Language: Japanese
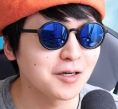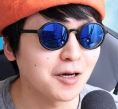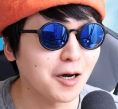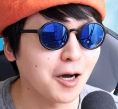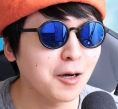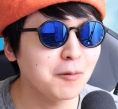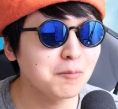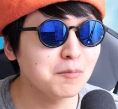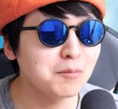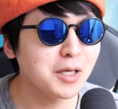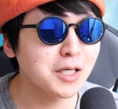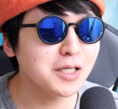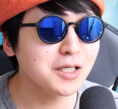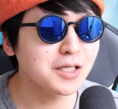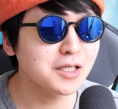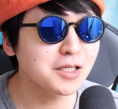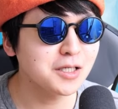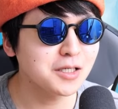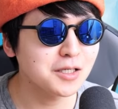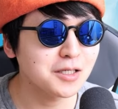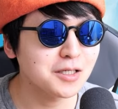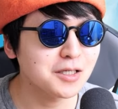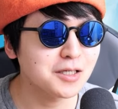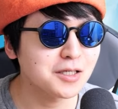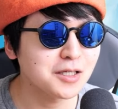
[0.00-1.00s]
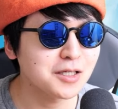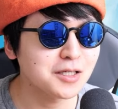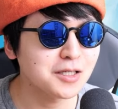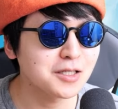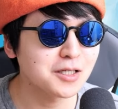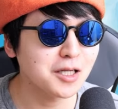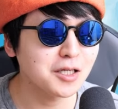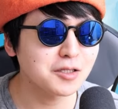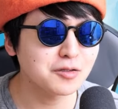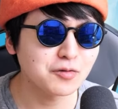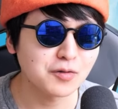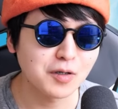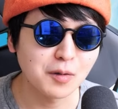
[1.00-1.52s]
あんまり
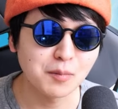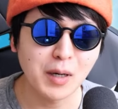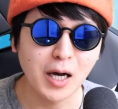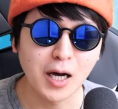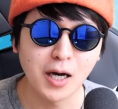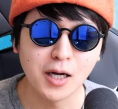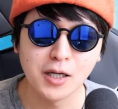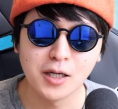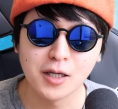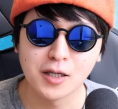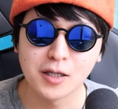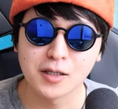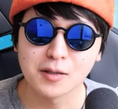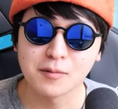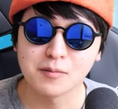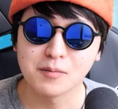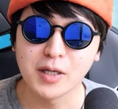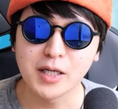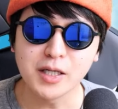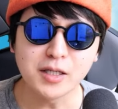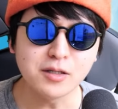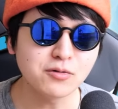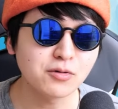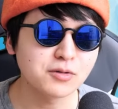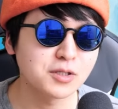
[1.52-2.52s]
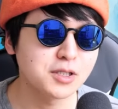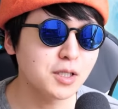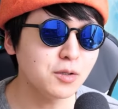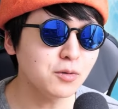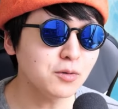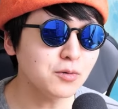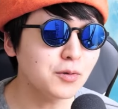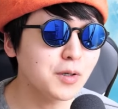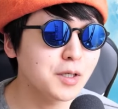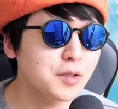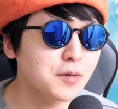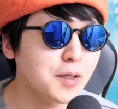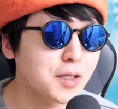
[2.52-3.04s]
なんていうかまあメリットゼロ
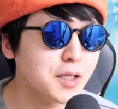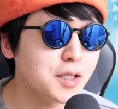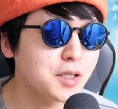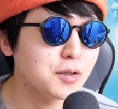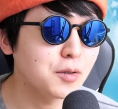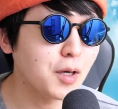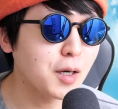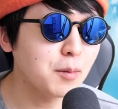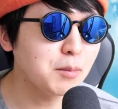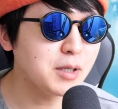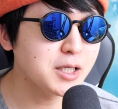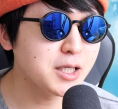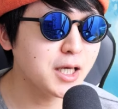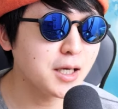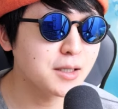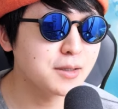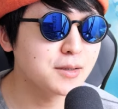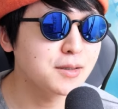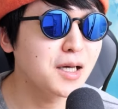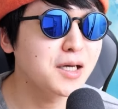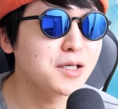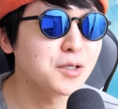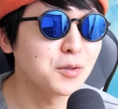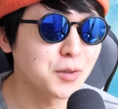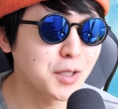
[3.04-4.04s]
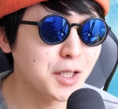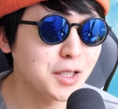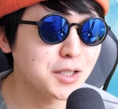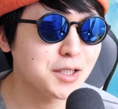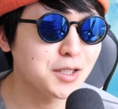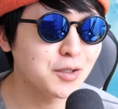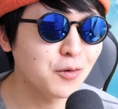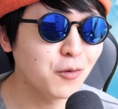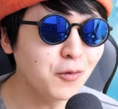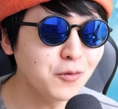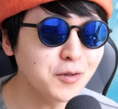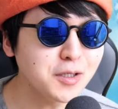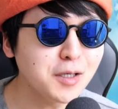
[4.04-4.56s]
とは言わないけどあんまりやんないよね
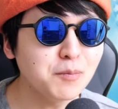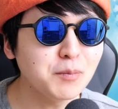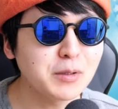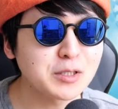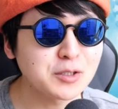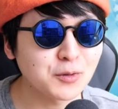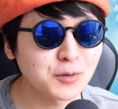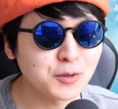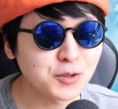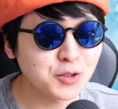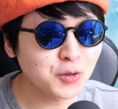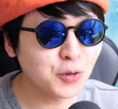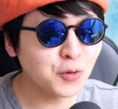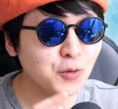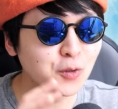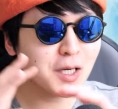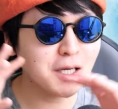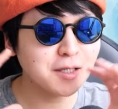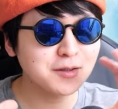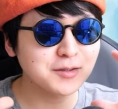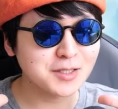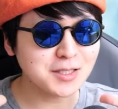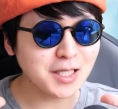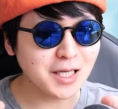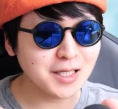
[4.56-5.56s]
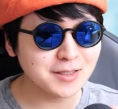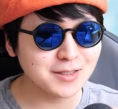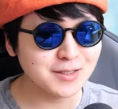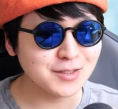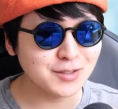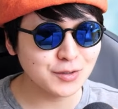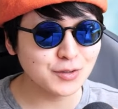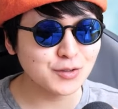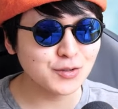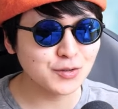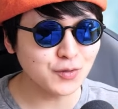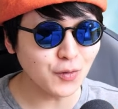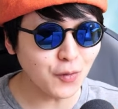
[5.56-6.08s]
基本やっぱその小学算
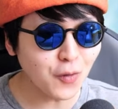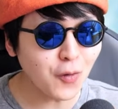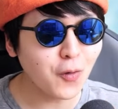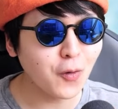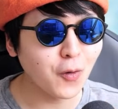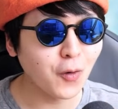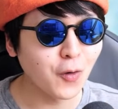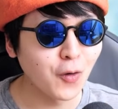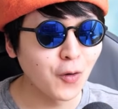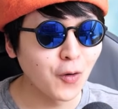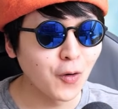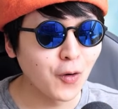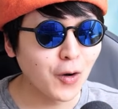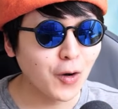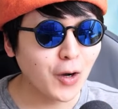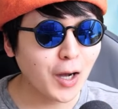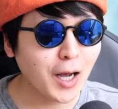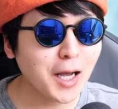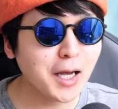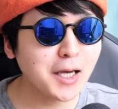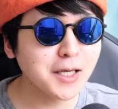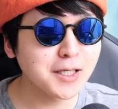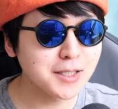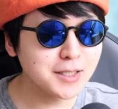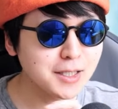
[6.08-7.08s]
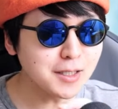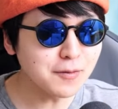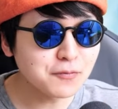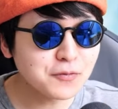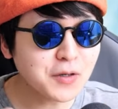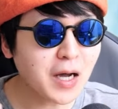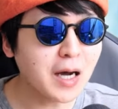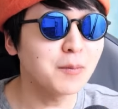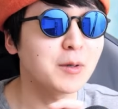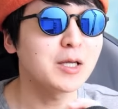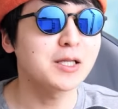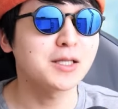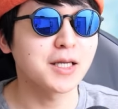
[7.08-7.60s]
数の範囲で
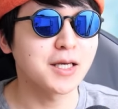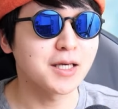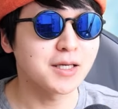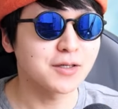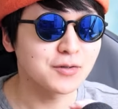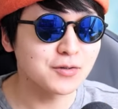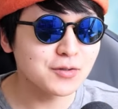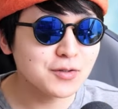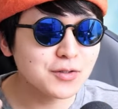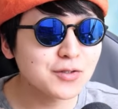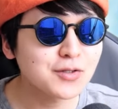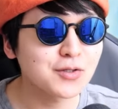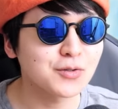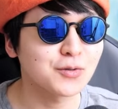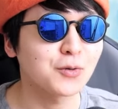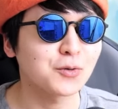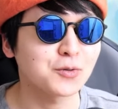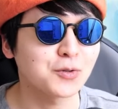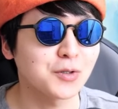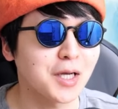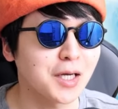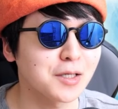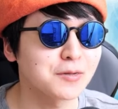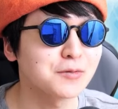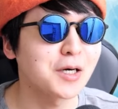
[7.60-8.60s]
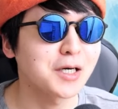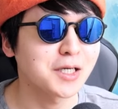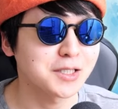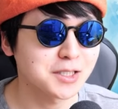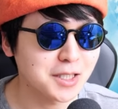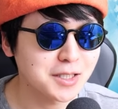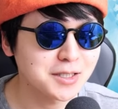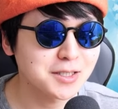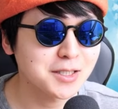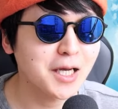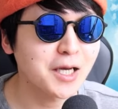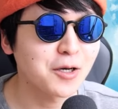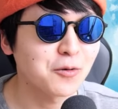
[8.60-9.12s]
深めていくっていうことをやるわけじゃ
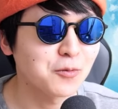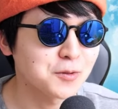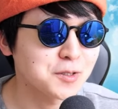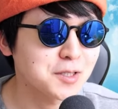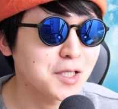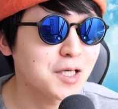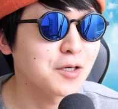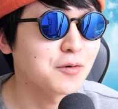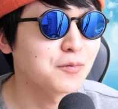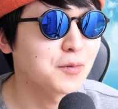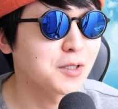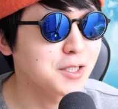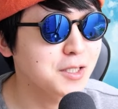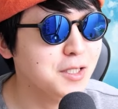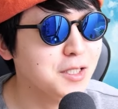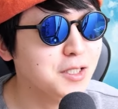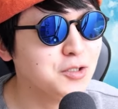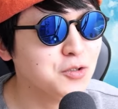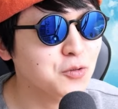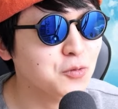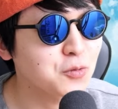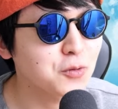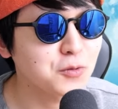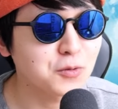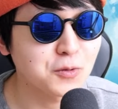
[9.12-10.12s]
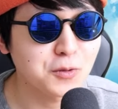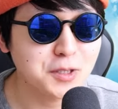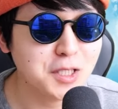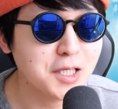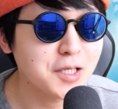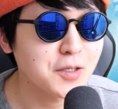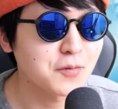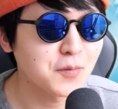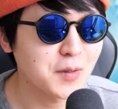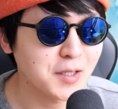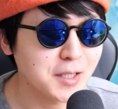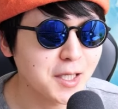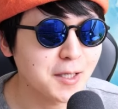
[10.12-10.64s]
ん最後の最後までね小6の
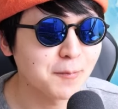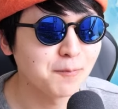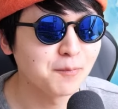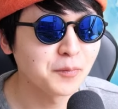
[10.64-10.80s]
最後まで